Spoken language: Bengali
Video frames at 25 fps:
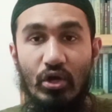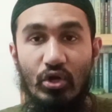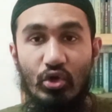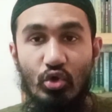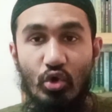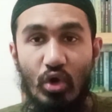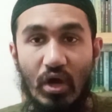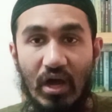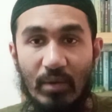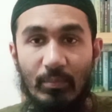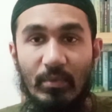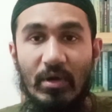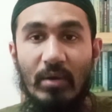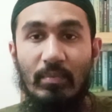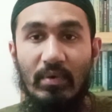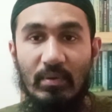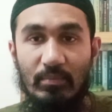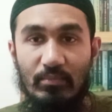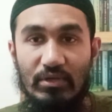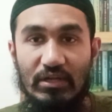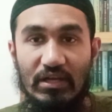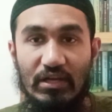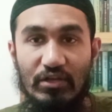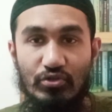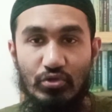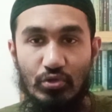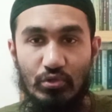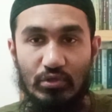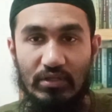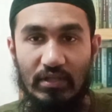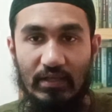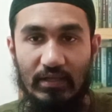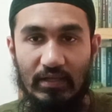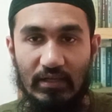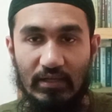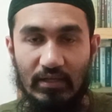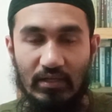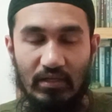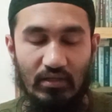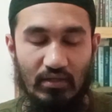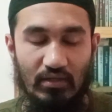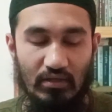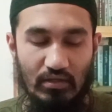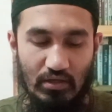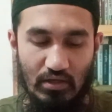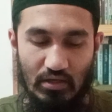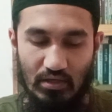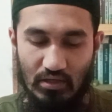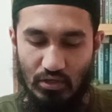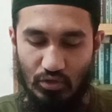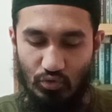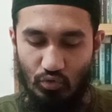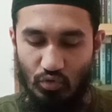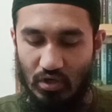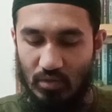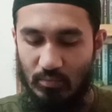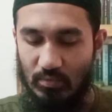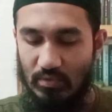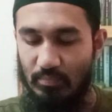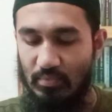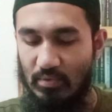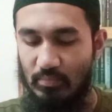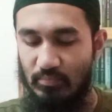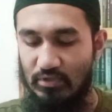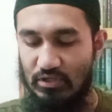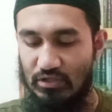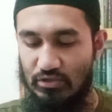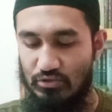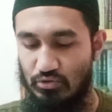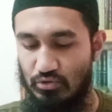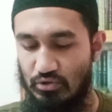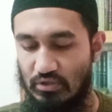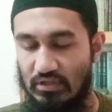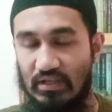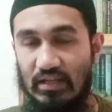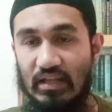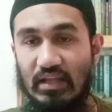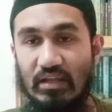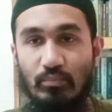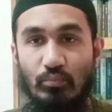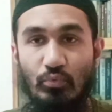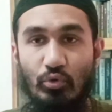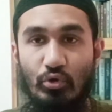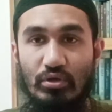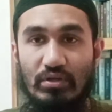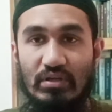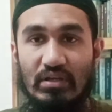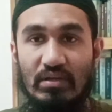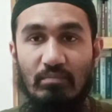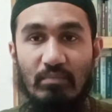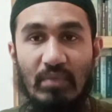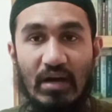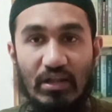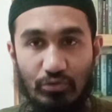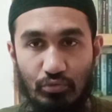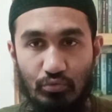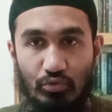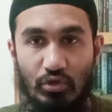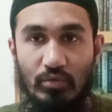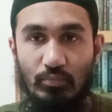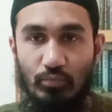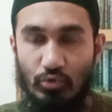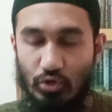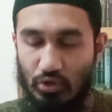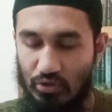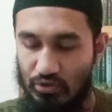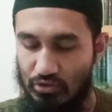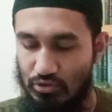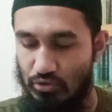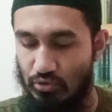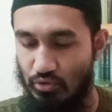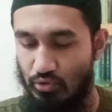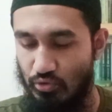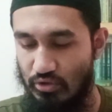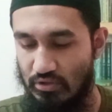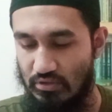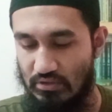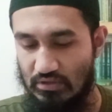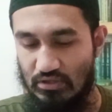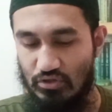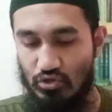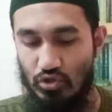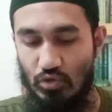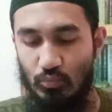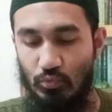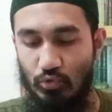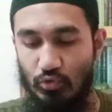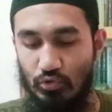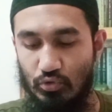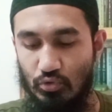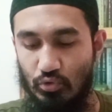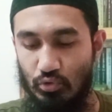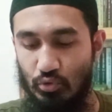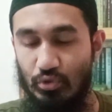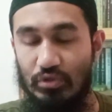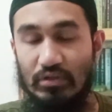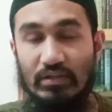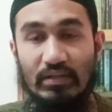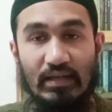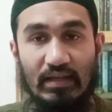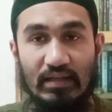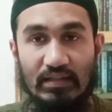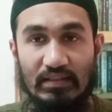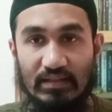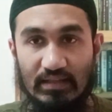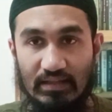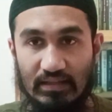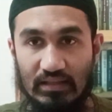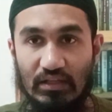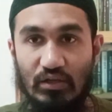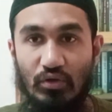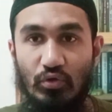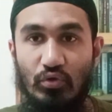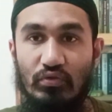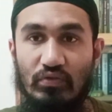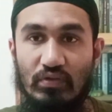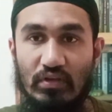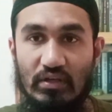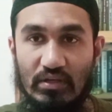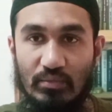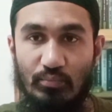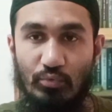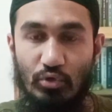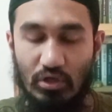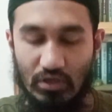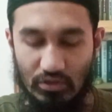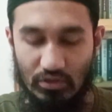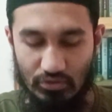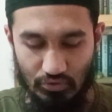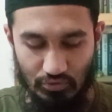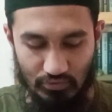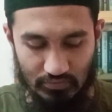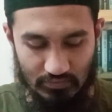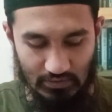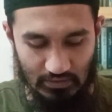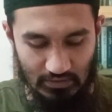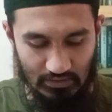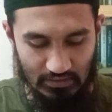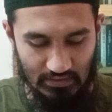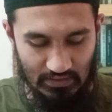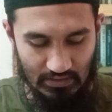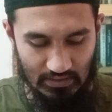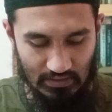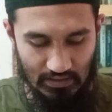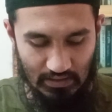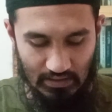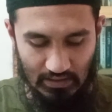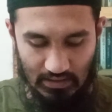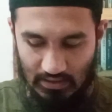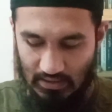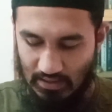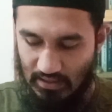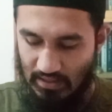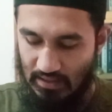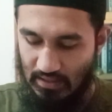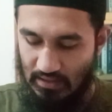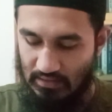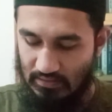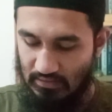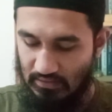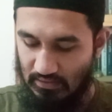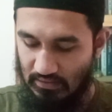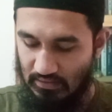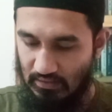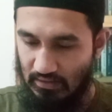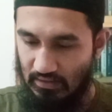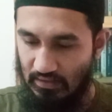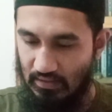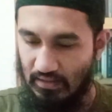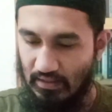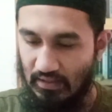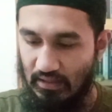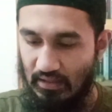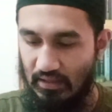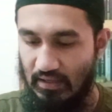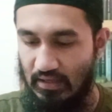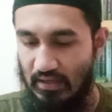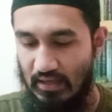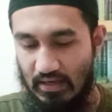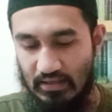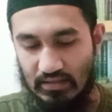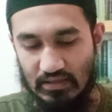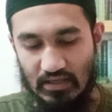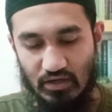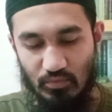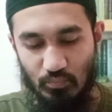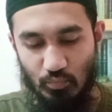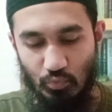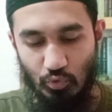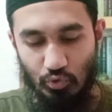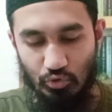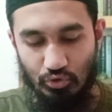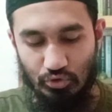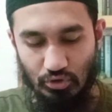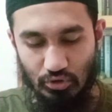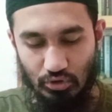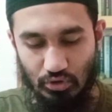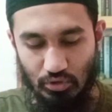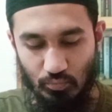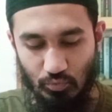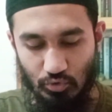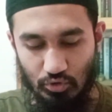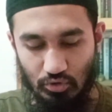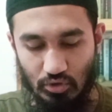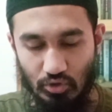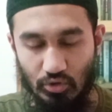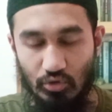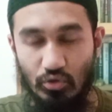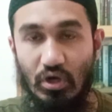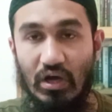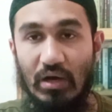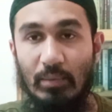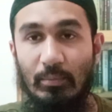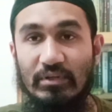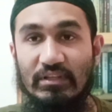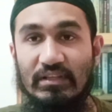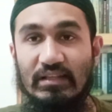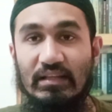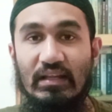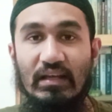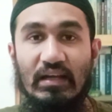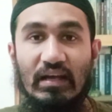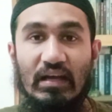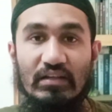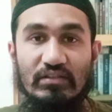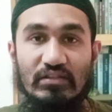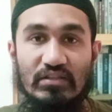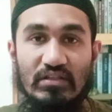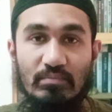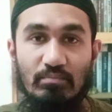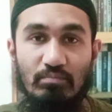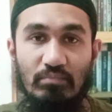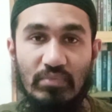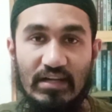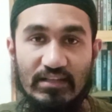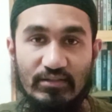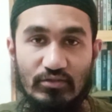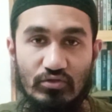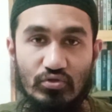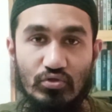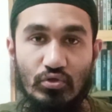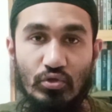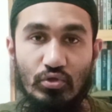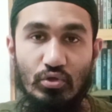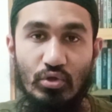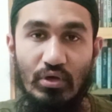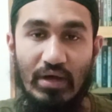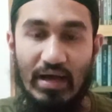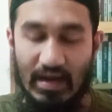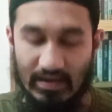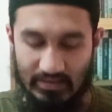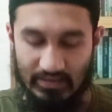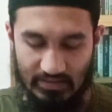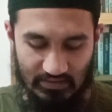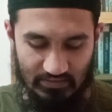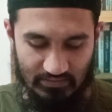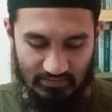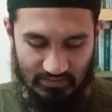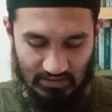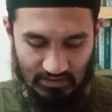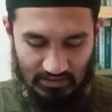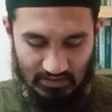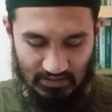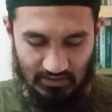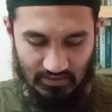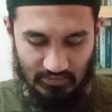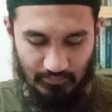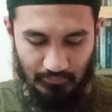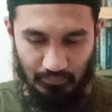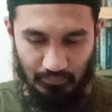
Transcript: রোহামা পাবলিকেশন থেকে রোহামা পাবলিকেশন থেকে এই বইটি মাত্রই প্রকাশিত হয়েছে সম্ভবত দুই থেকে তিন দিন হয়েছে এটা প্রকাশ হয়েছে অ্যান্ড এটার মুদ্রিত মূল্য রোহামাতে লেখা আছে পাঁচশত আটাশ টাকা